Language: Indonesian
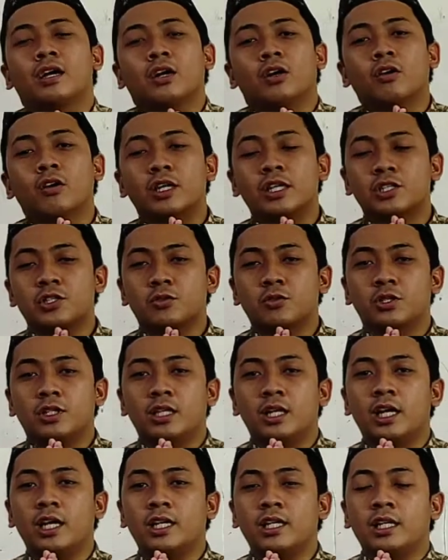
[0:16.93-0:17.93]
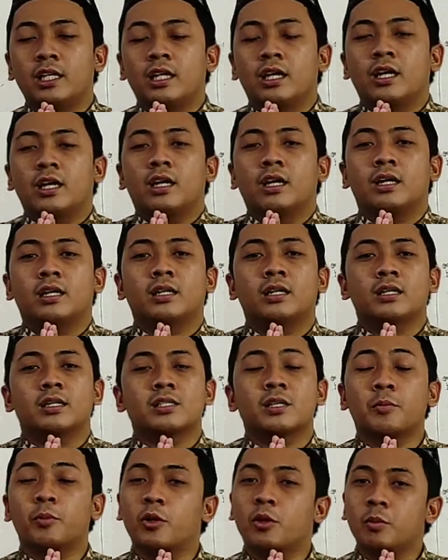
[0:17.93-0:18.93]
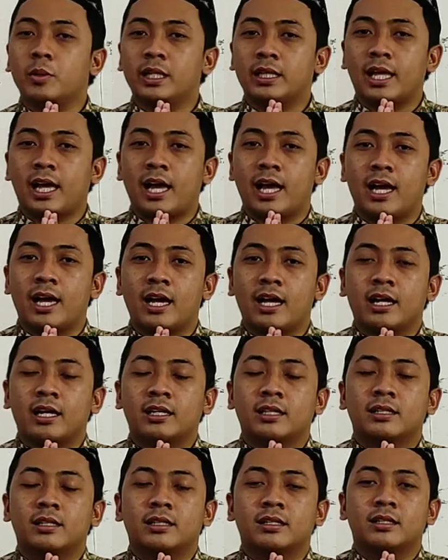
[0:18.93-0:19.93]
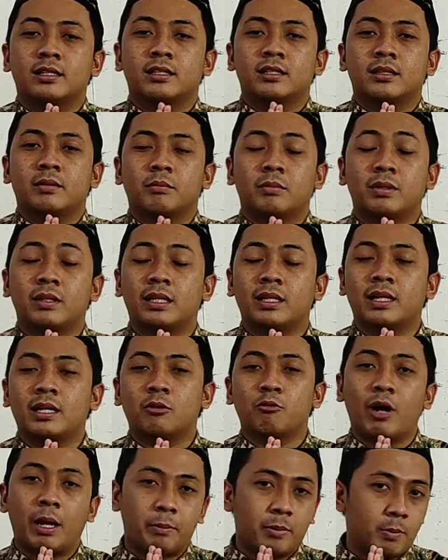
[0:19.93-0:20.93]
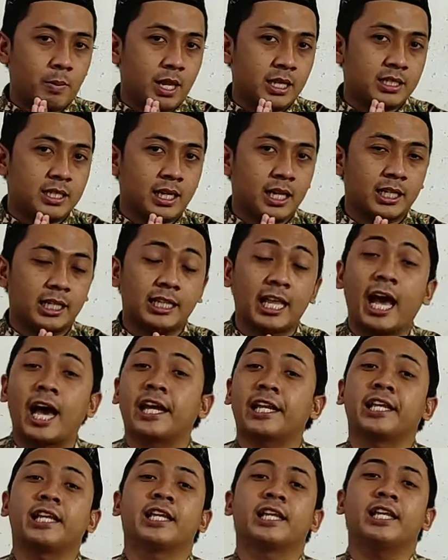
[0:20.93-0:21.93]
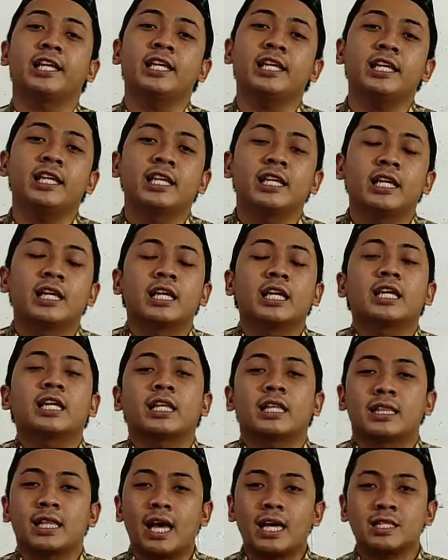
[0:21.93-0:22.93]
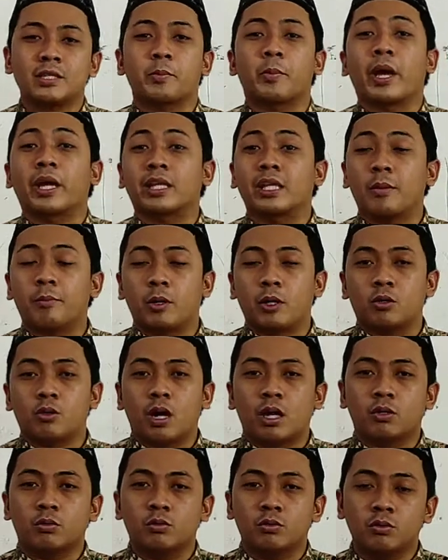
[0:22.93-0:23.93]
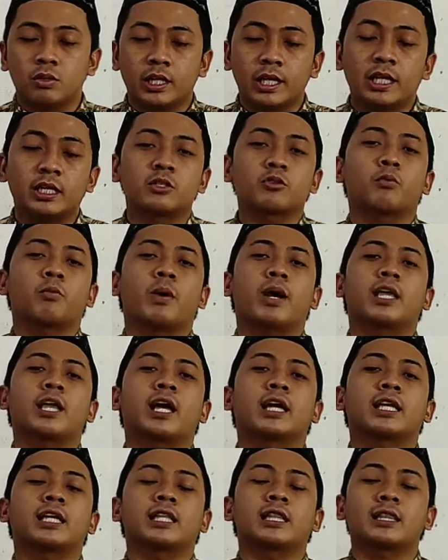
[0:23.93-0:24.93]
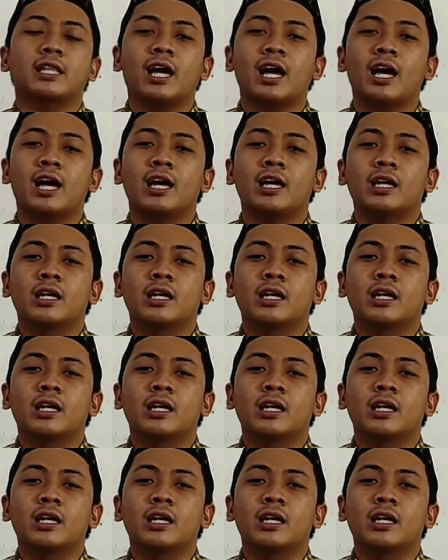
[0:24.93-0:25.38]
Oke okay, student, uh, sebelum kita melakukan pembelajaran kita hari ini, kita sebaiknya berdoa dulu nge, supaya kita